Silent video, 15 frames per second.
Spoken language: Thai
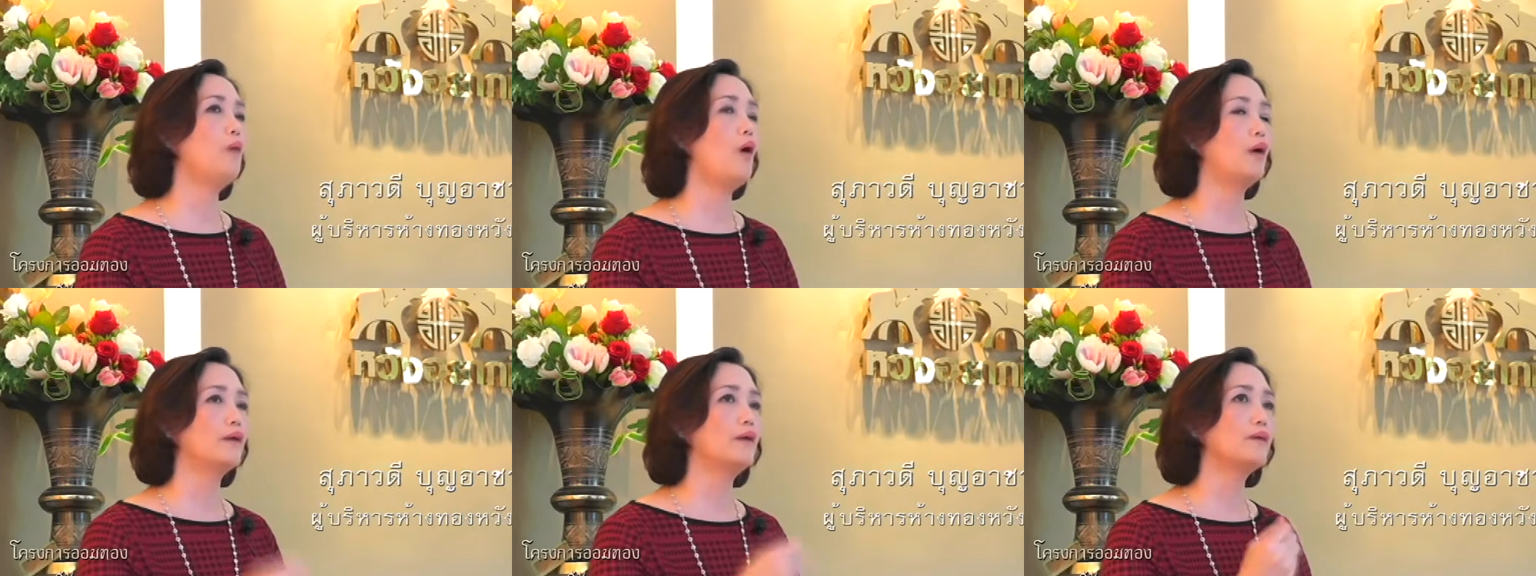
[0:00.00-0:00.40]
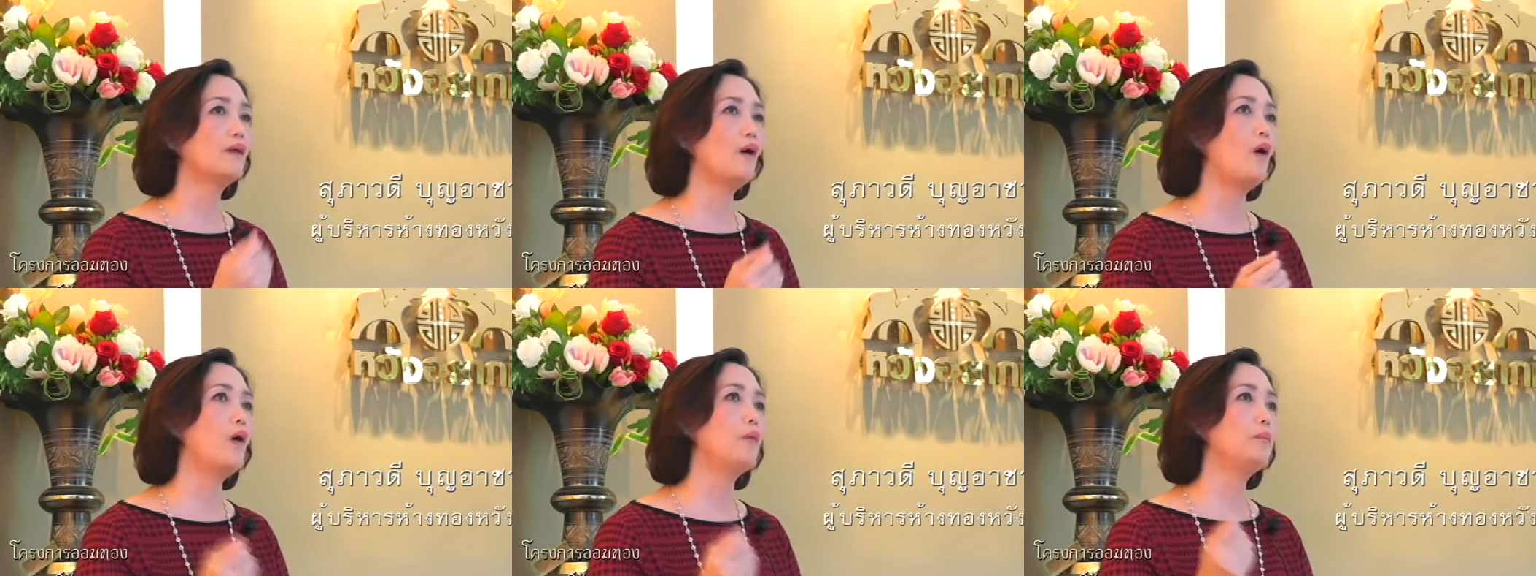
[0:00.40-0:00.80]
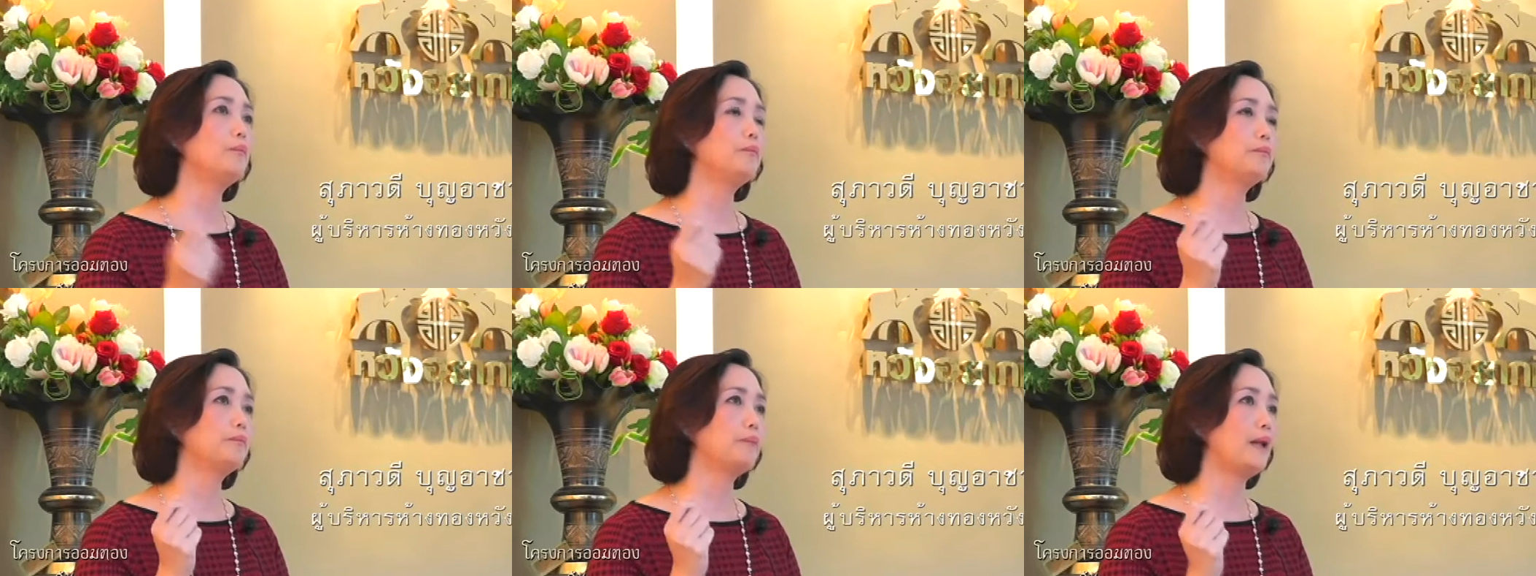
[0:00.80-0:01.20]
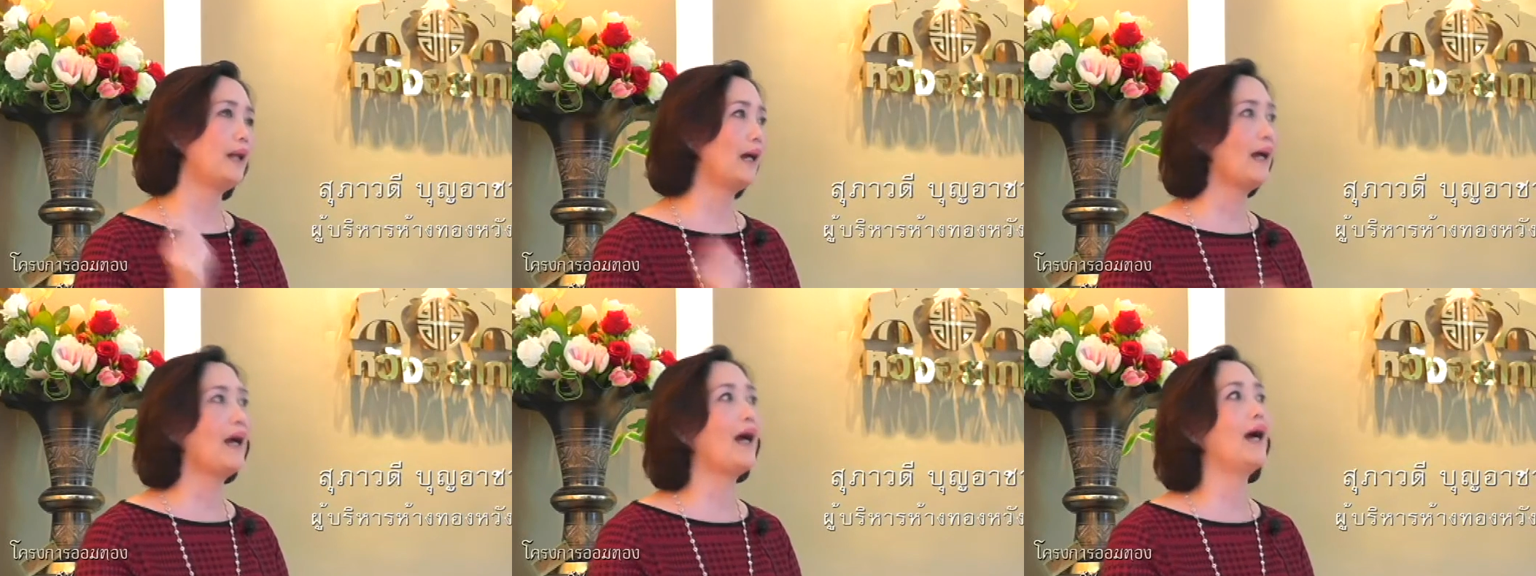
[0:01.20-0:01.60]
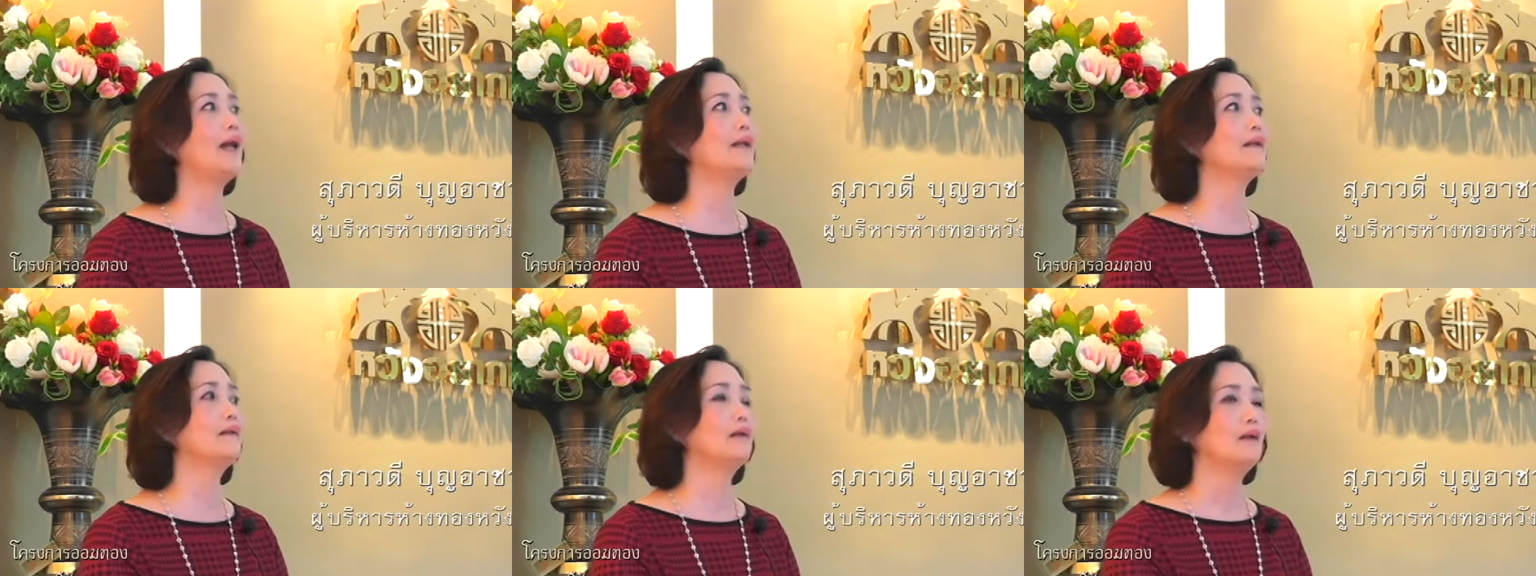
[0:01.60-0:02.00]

อกน้องๆ พนักงาน